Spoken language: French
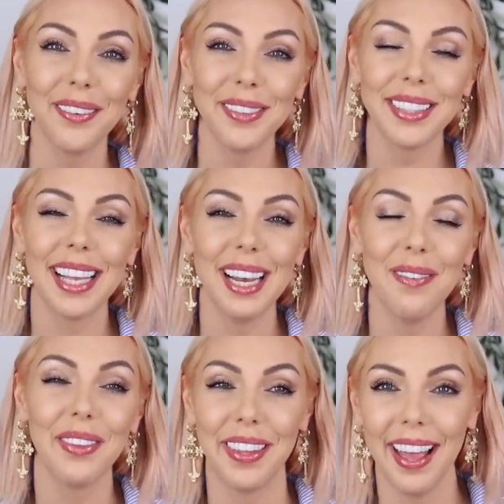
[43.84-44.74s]
que vous
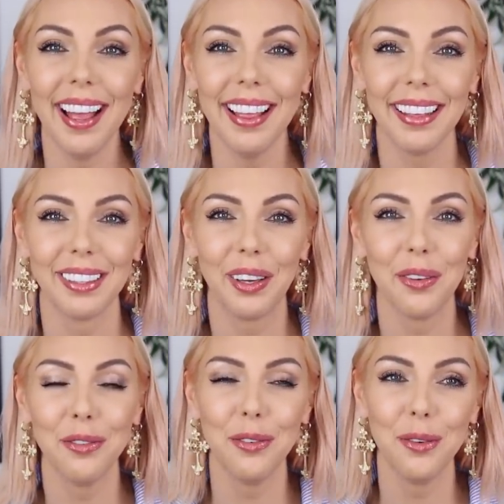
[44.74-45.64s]
allez bien,
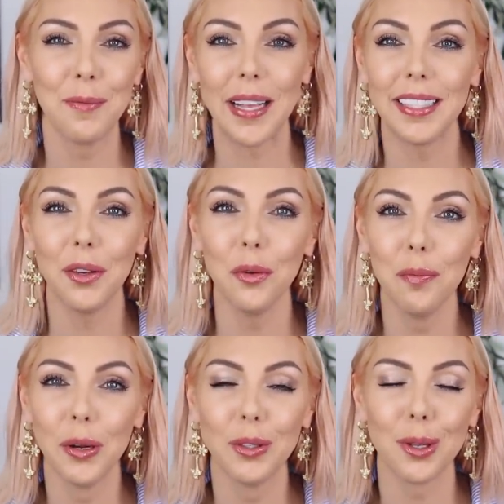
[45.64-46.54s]
que vous passez
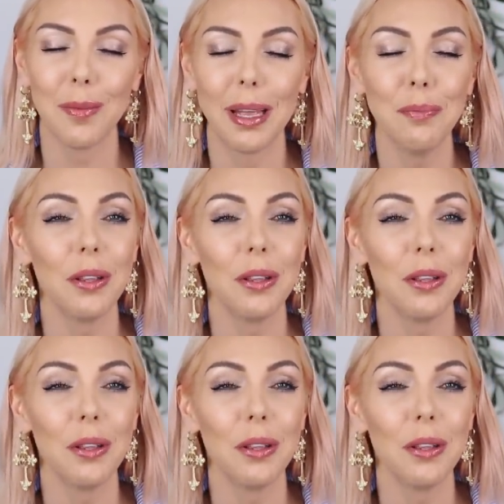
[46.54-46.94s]
une bonne semaine,